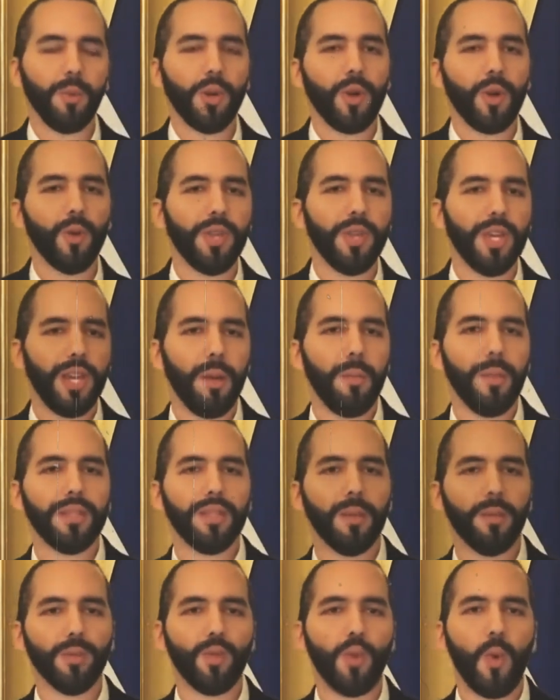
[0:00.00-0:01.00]
porque
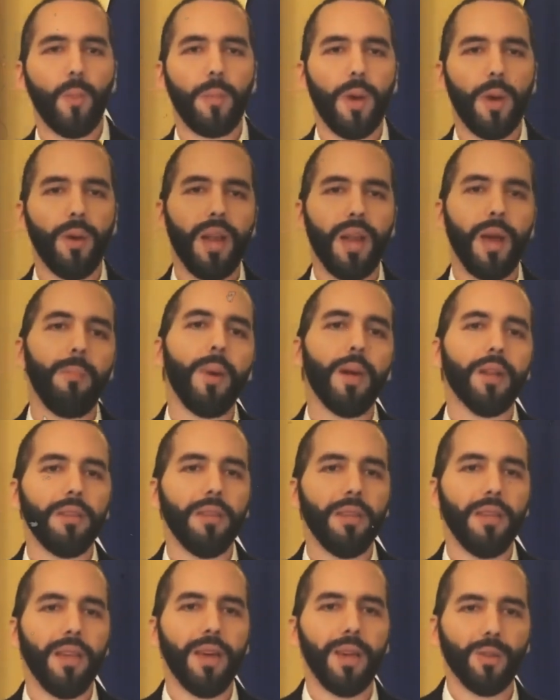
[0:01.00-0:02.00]
únicamente hemos ocupado la
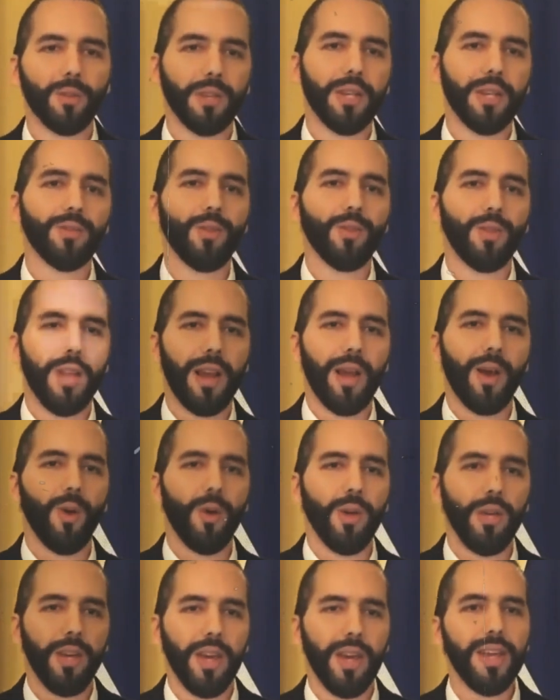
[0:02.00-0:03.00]
partida de los gastos de la
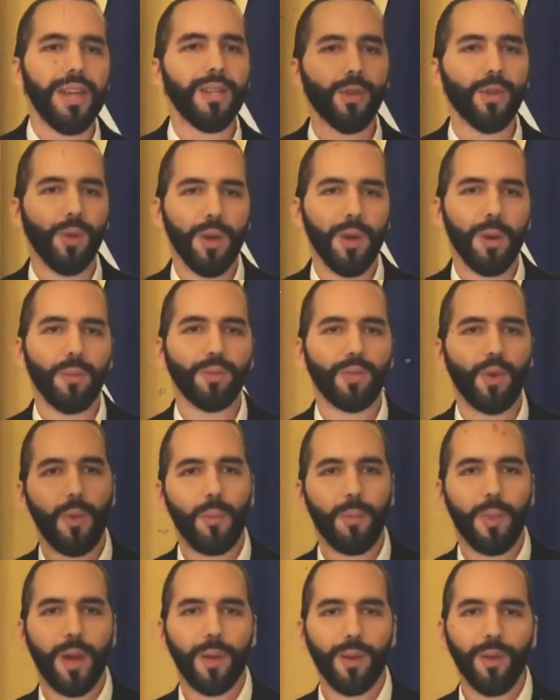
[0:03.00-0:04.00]
OIE y no hemos
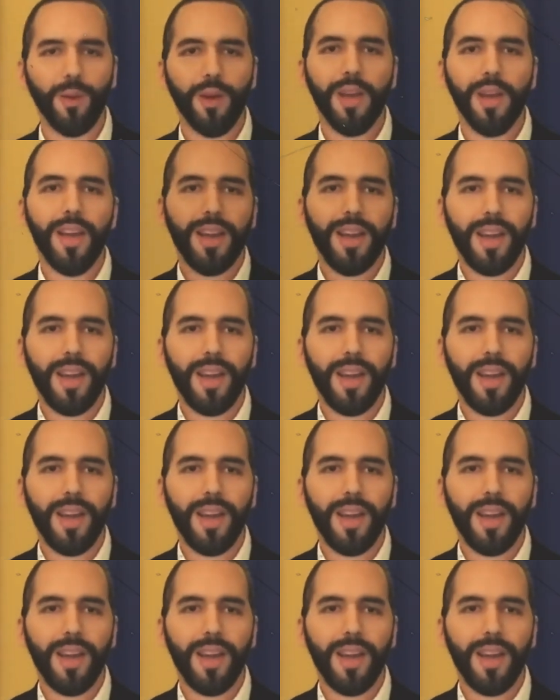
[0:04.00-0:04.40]
ocupado